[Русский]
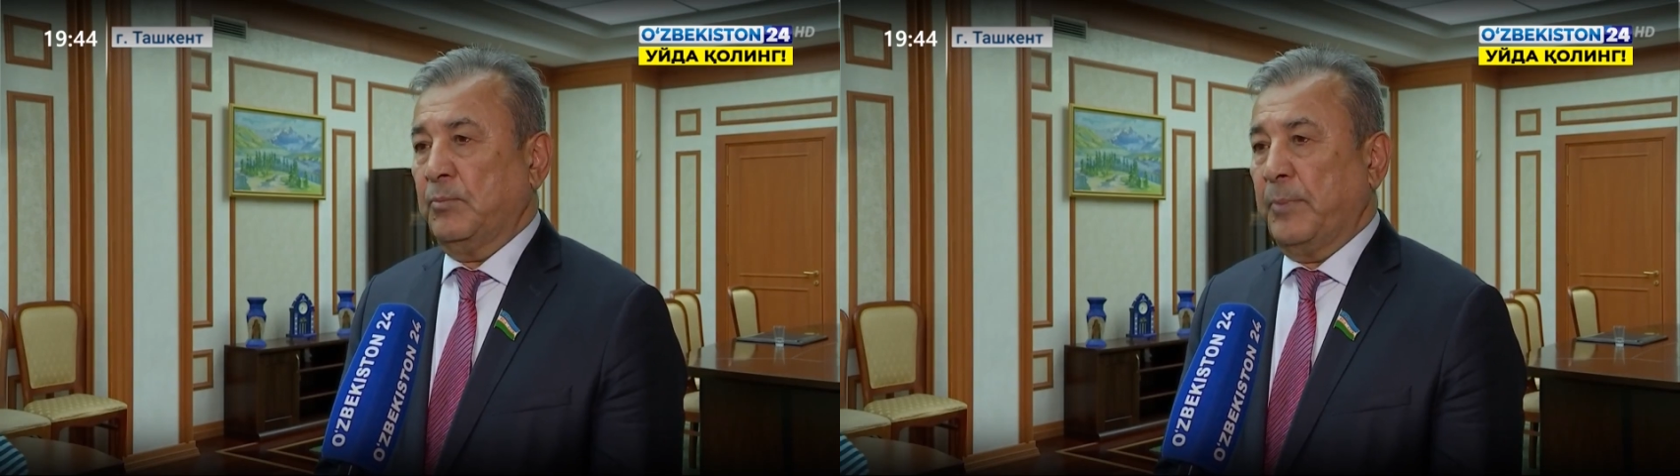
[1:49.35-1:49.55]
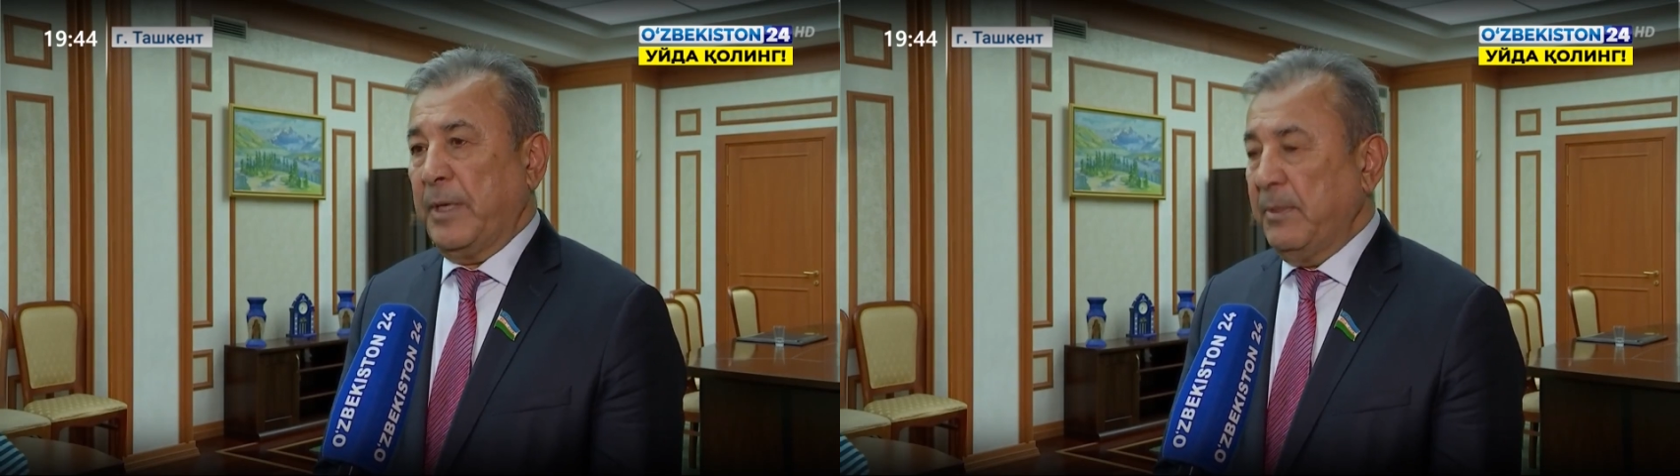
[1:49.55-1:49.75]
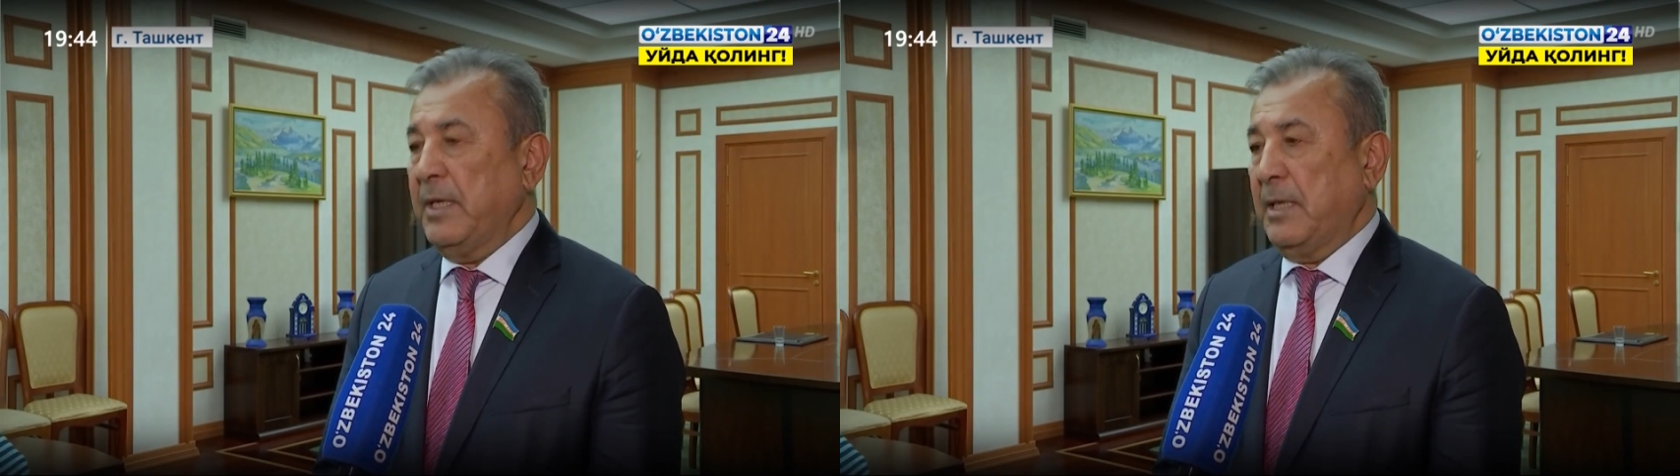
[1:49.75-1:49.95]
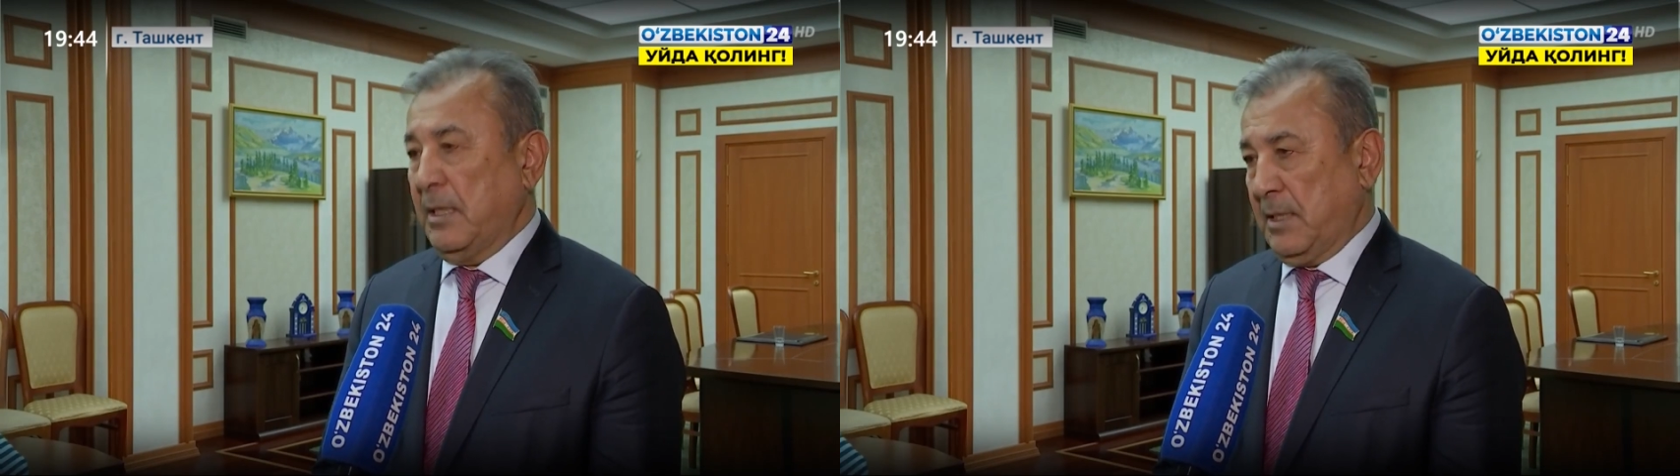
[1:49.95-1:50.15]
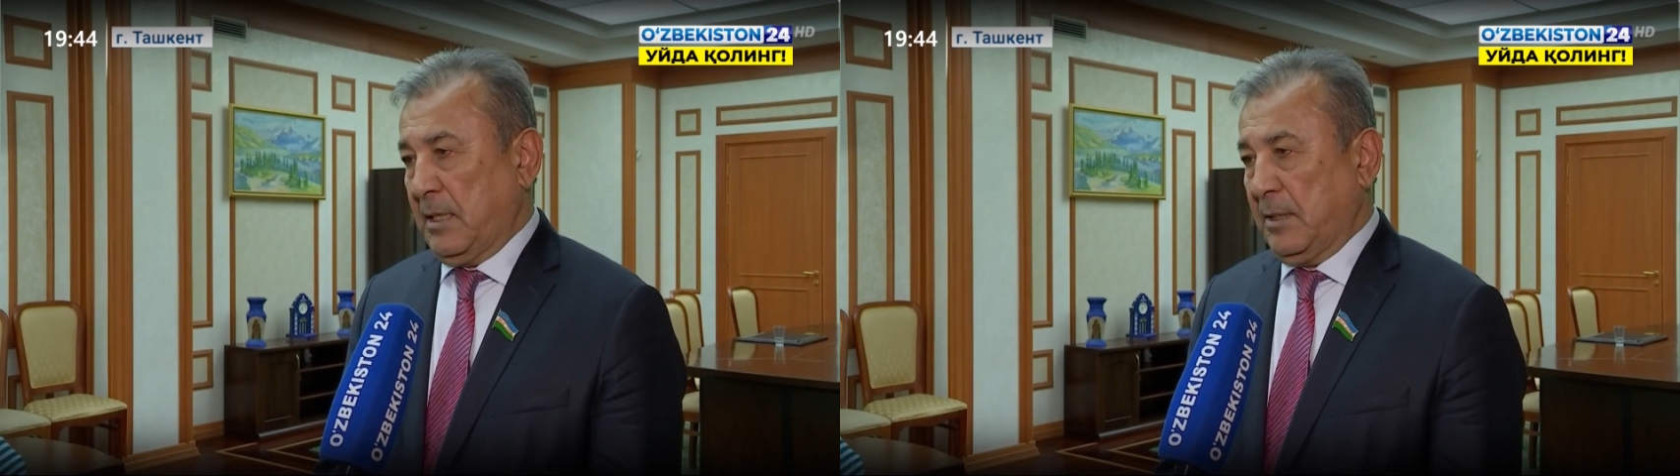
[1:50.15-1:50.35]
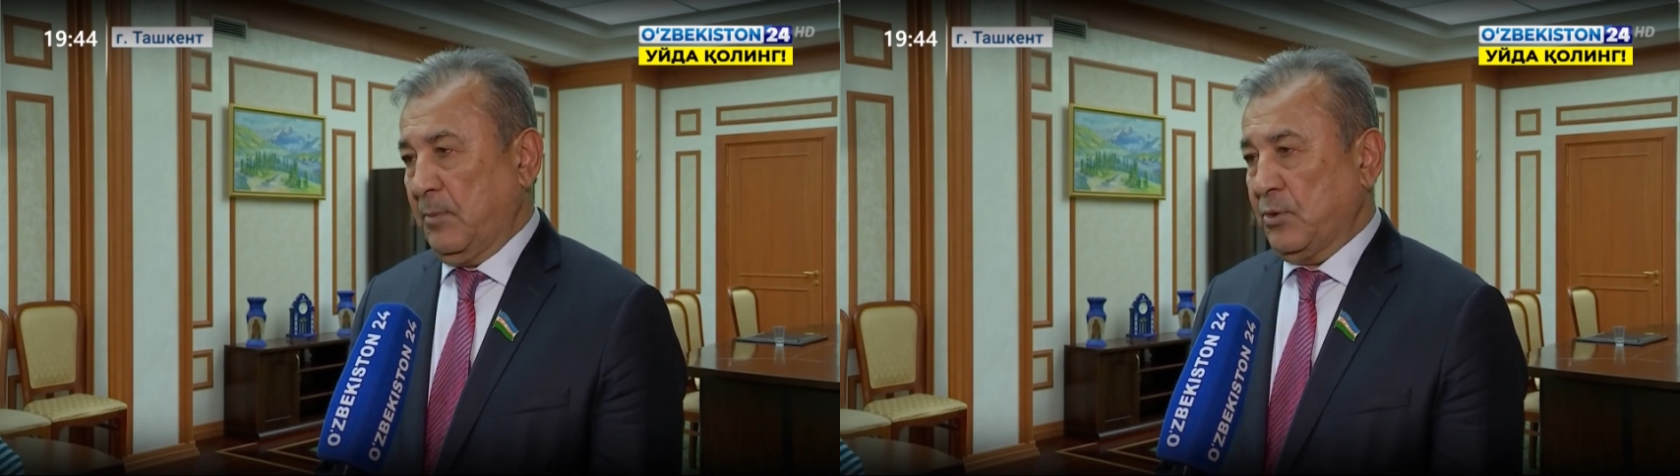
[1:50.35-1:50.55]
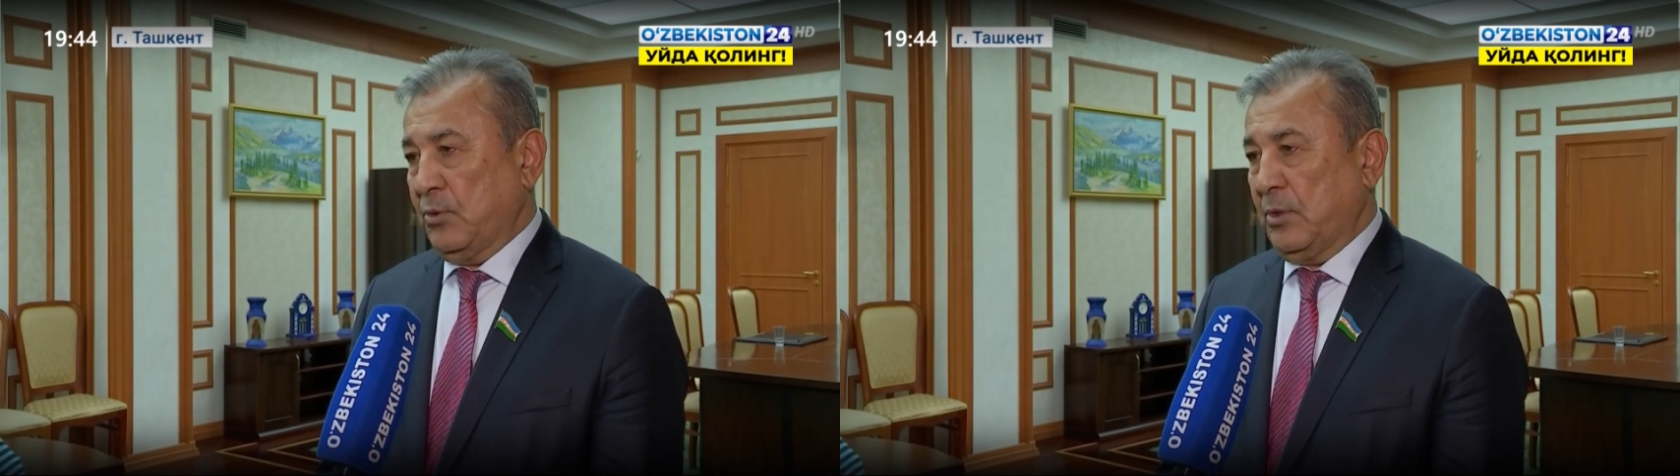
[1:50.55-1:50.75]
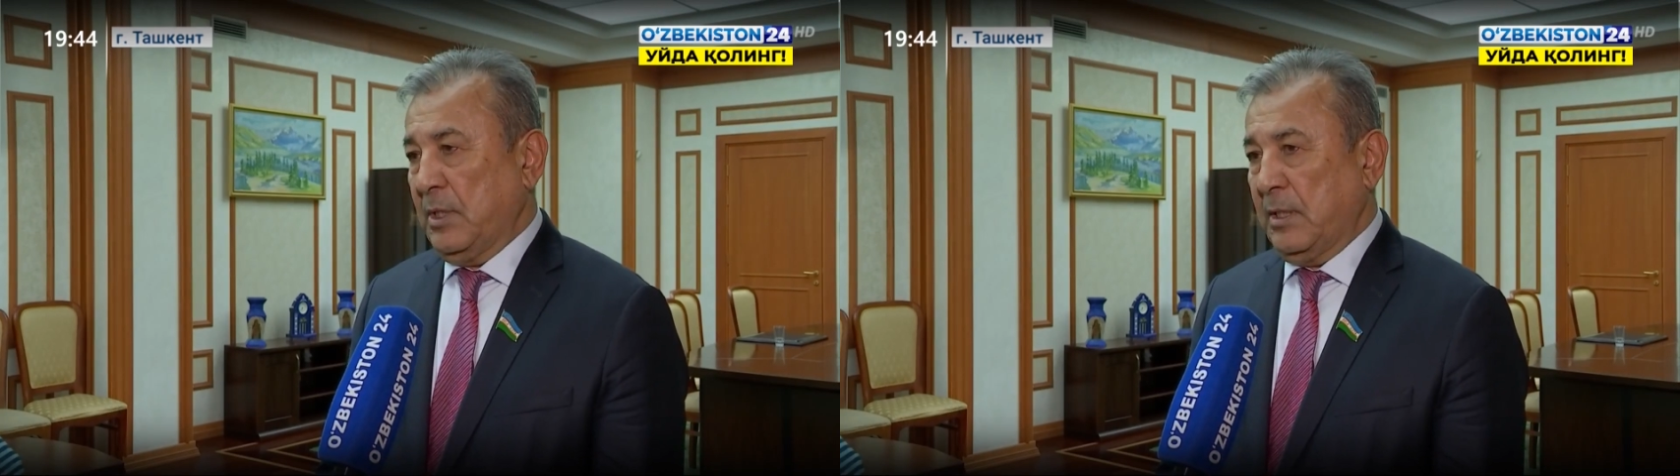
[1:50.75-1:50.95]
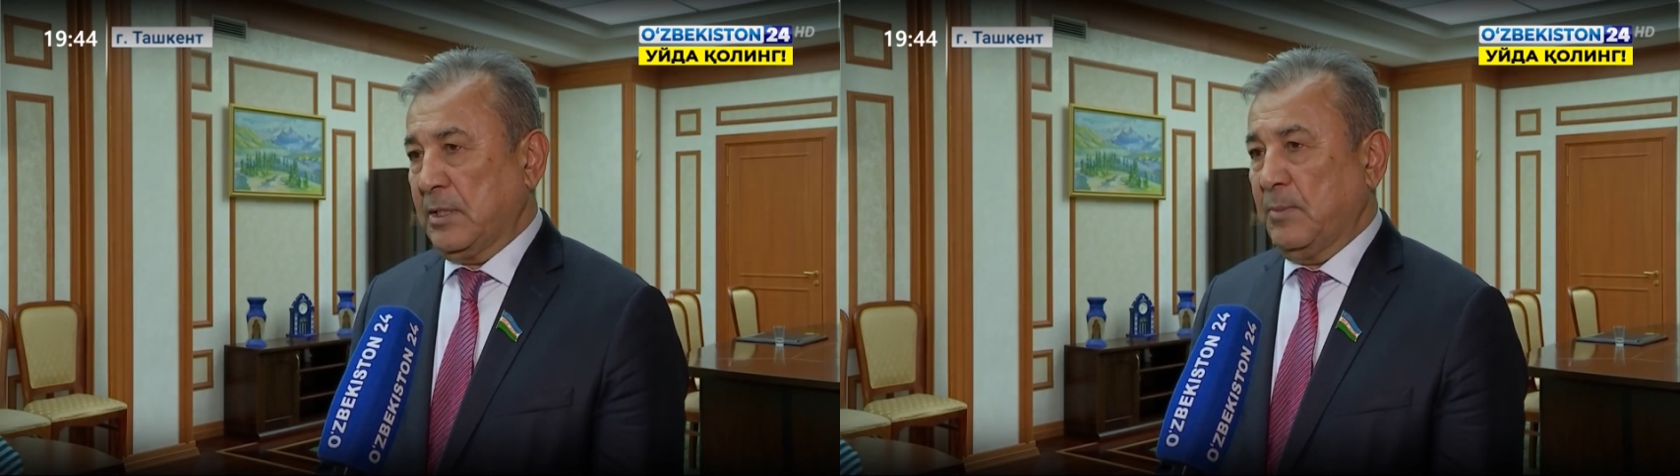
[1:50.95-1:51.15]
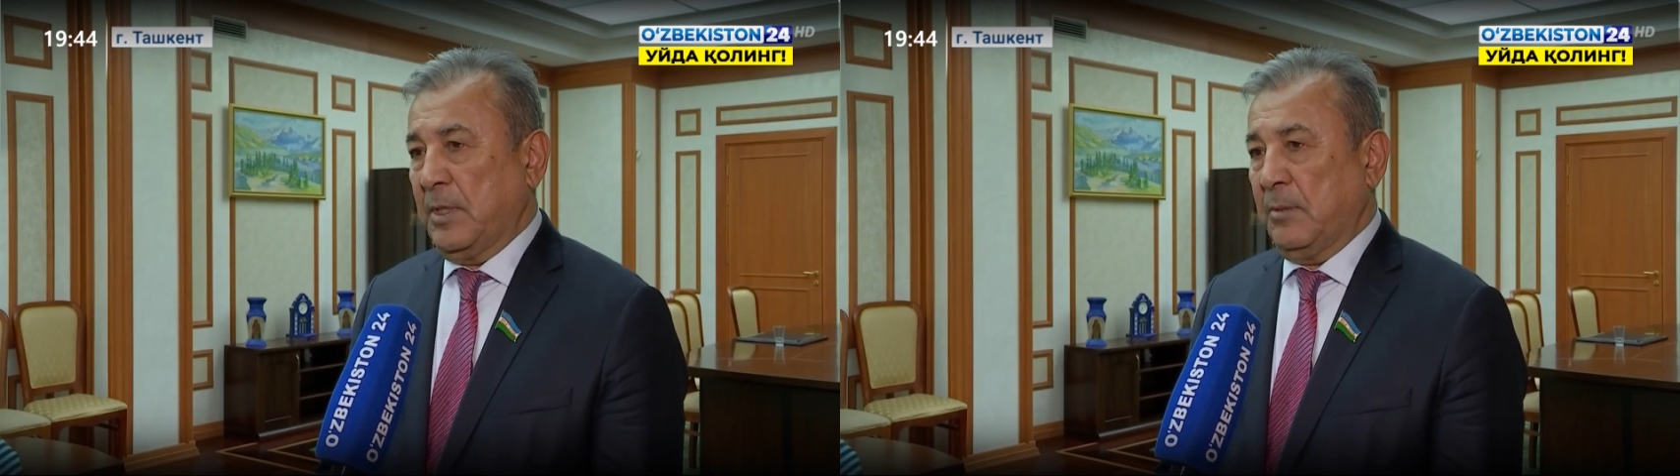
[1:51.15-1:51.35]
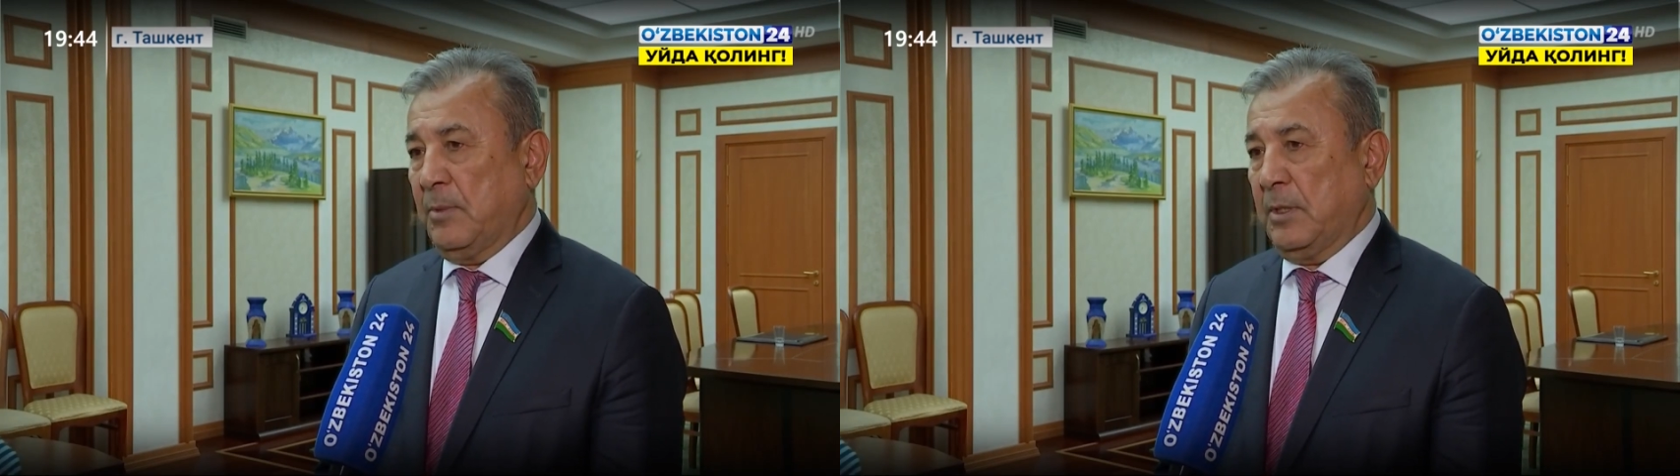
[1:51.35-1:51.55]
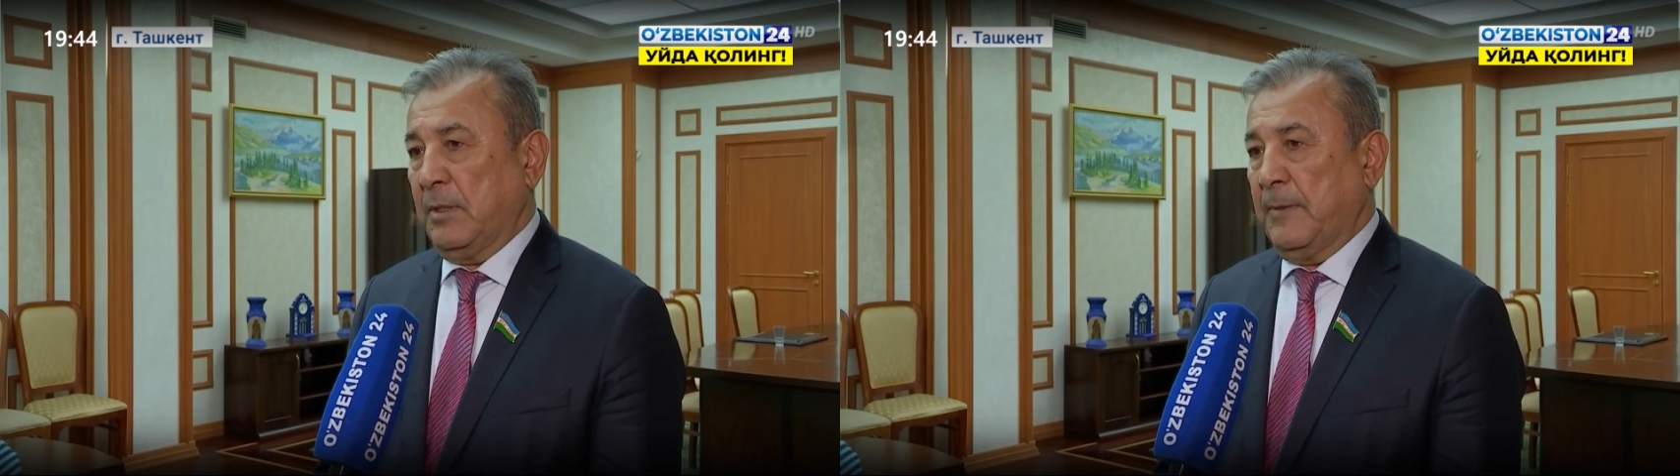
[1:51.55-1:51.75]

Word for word: прямые контакты между конгрессменами